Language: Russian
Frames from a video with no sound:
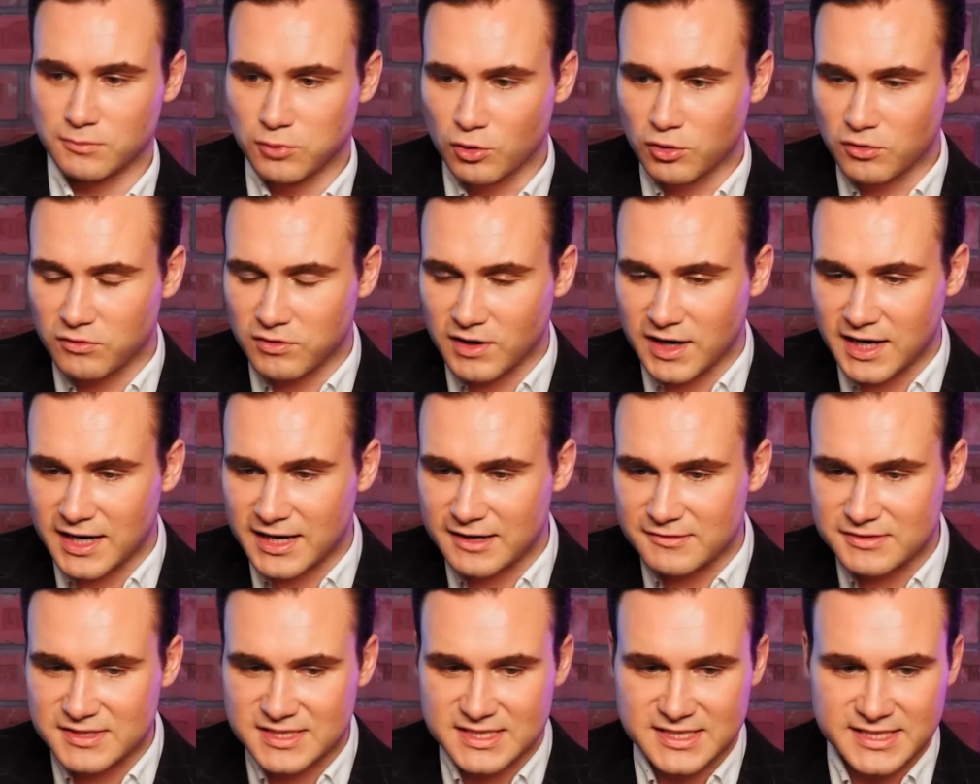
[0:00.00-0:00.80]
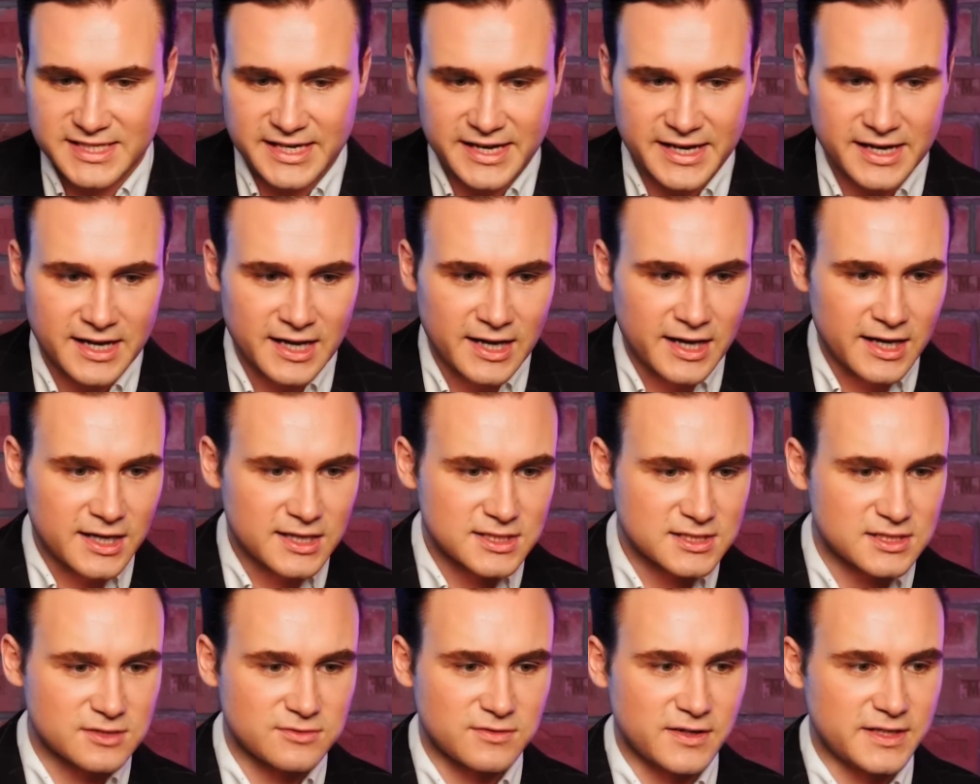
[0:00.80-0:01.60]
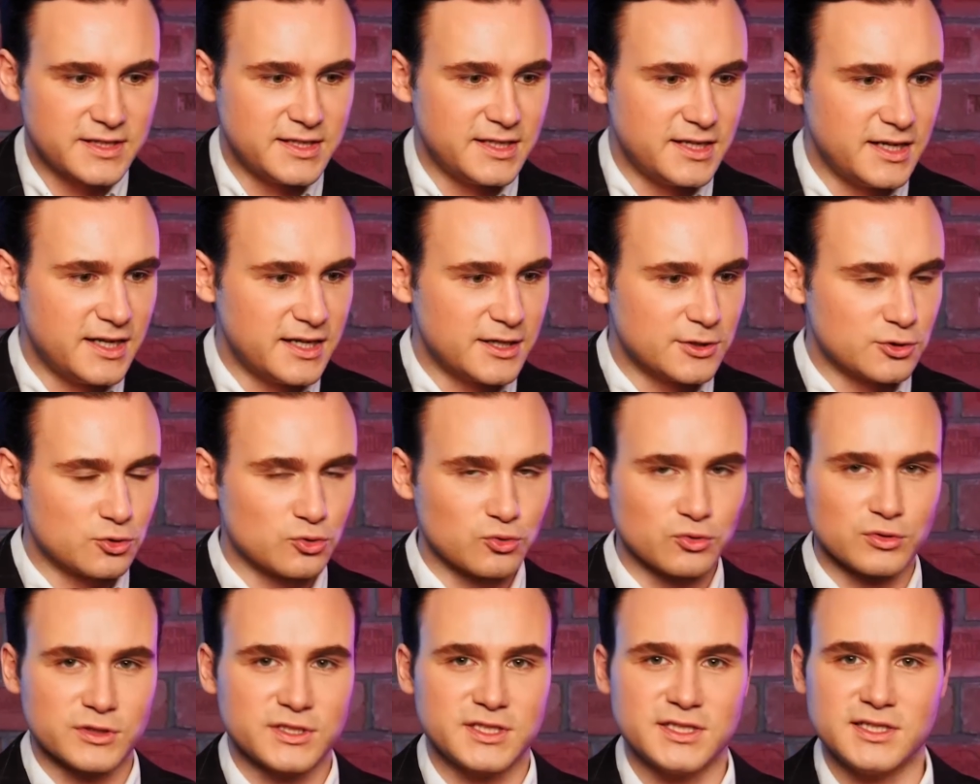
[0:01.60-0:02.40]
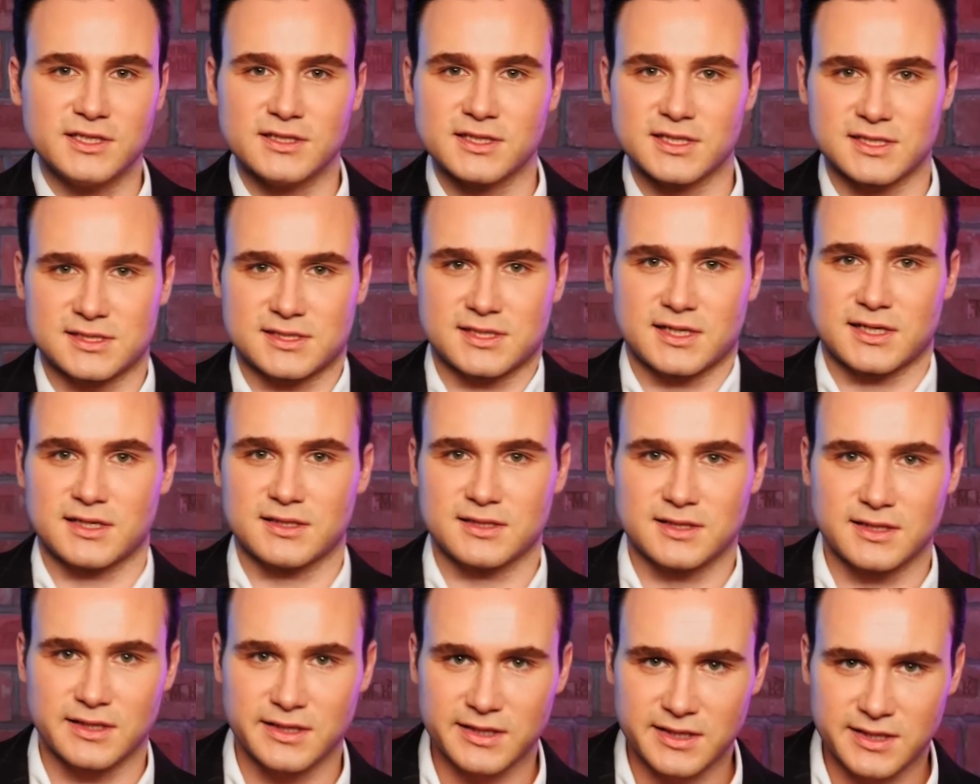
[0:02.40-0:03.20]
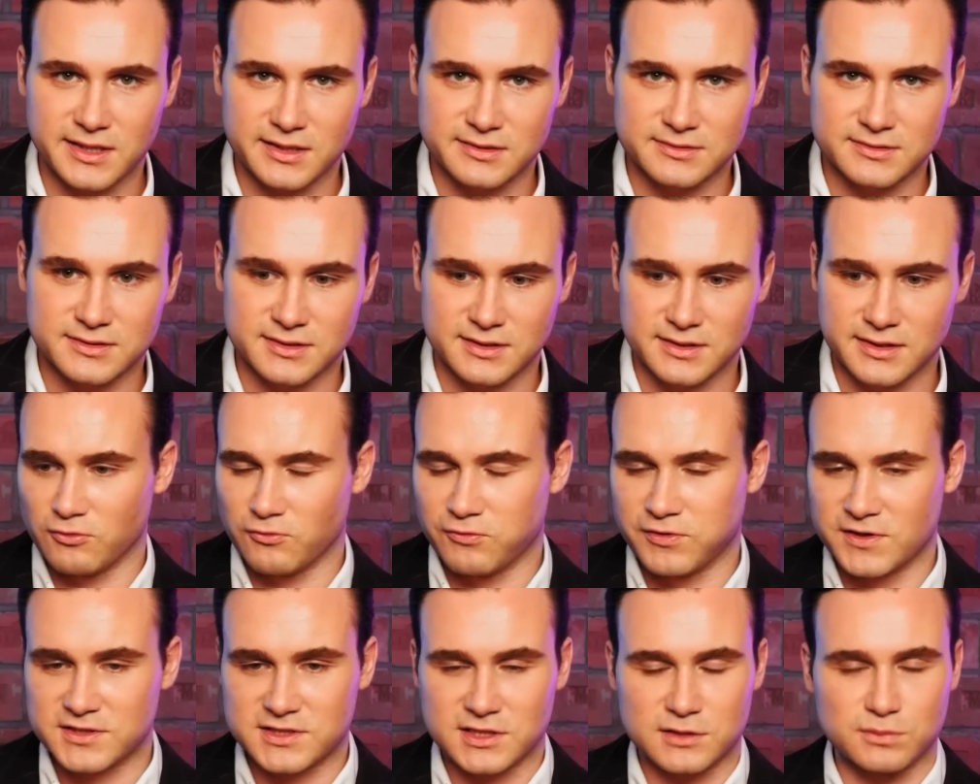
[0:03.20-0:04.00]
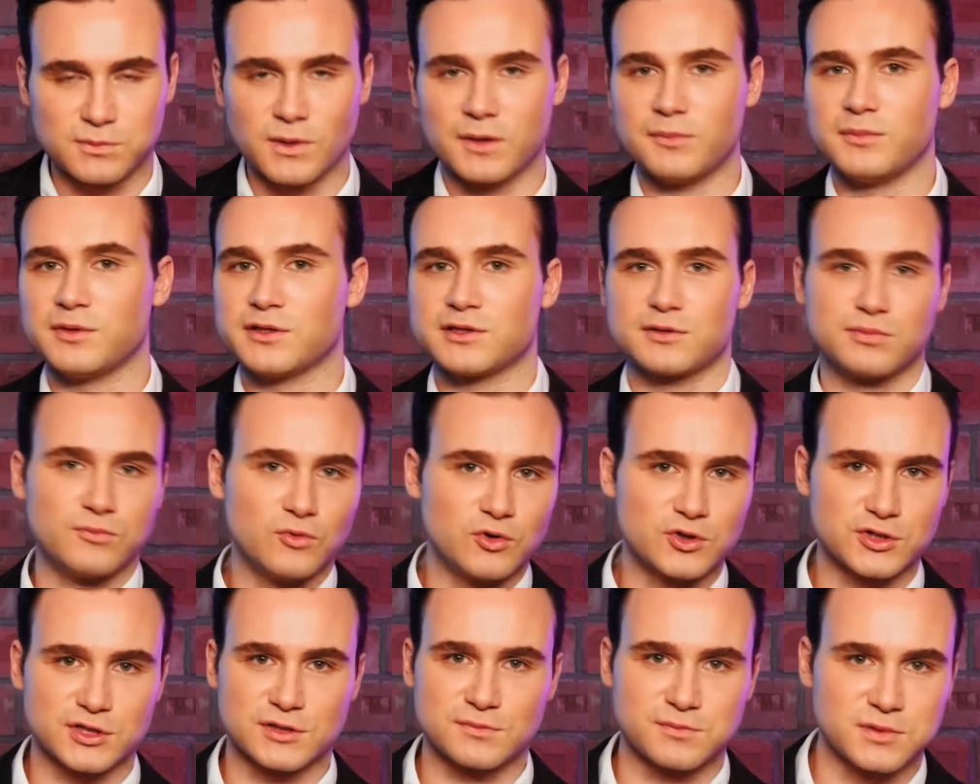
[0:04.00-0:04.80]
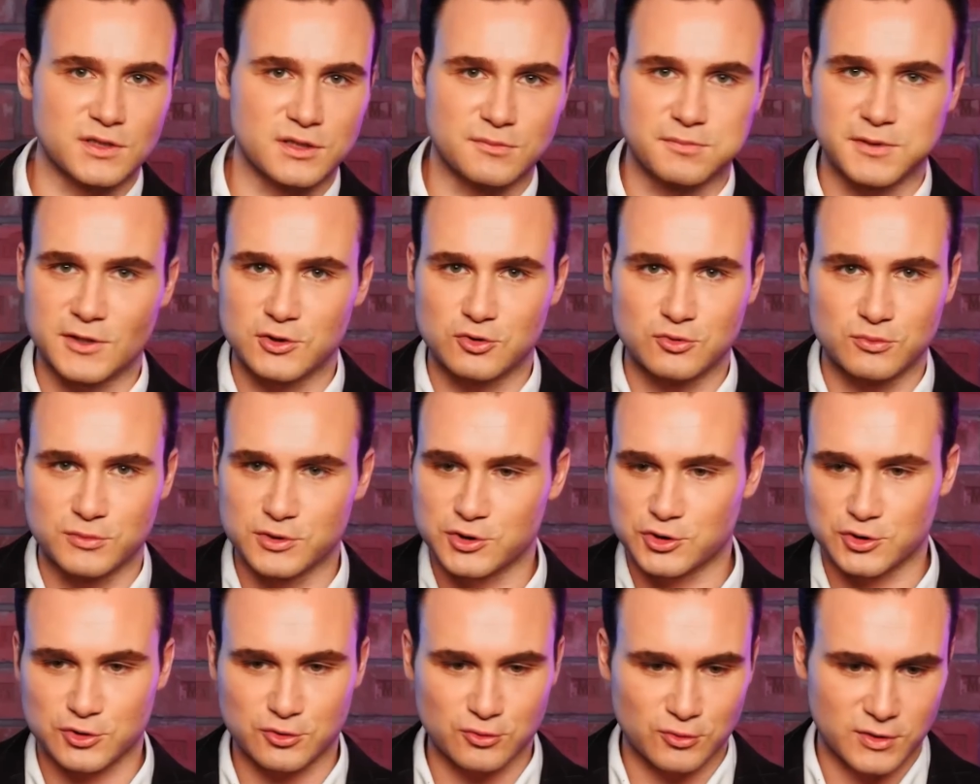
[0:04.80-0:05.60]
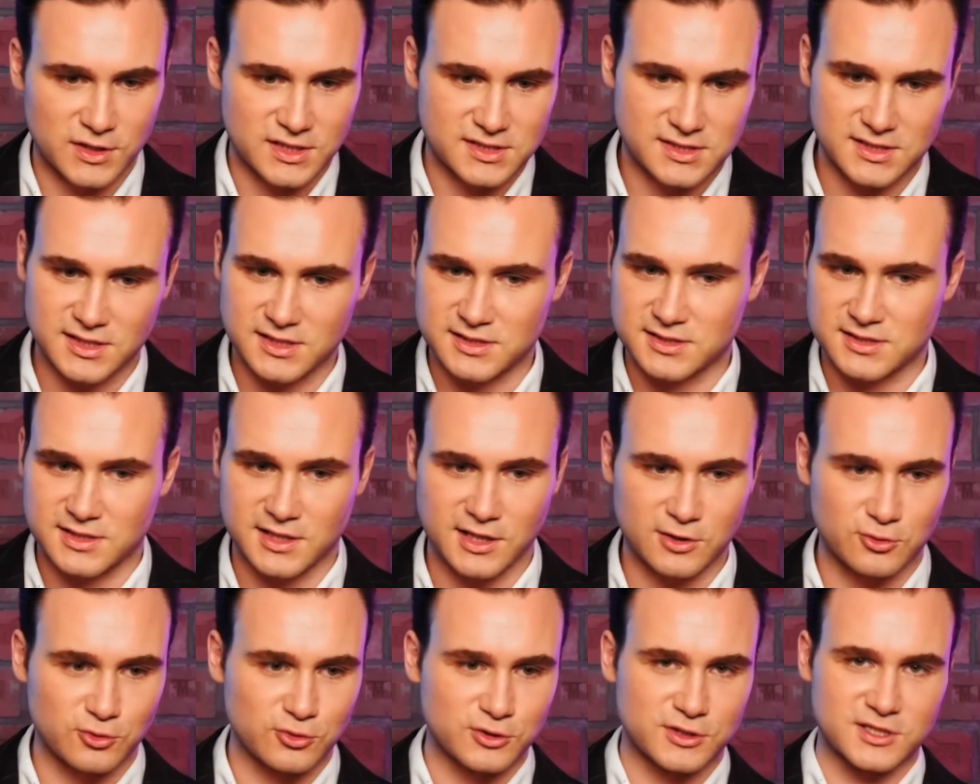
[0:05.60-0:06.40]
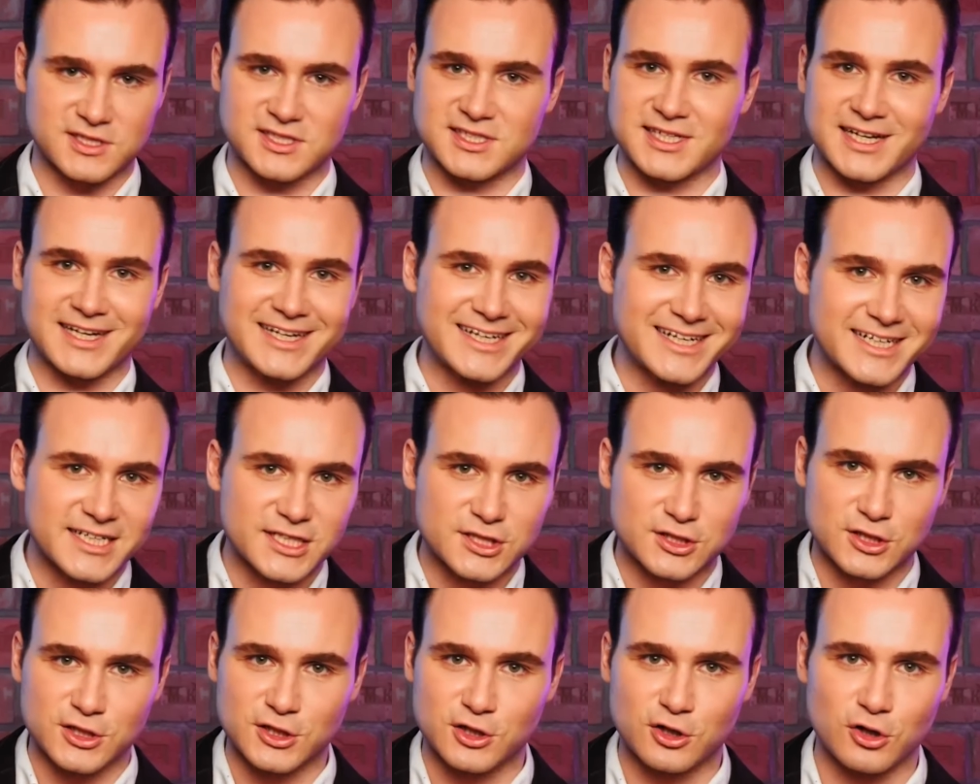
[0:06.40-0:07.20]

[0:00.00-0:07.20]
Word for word: буквально все, звонили другие иностранные агенты. В этот момент можно было подумать, что у нас есть какой-то закрытый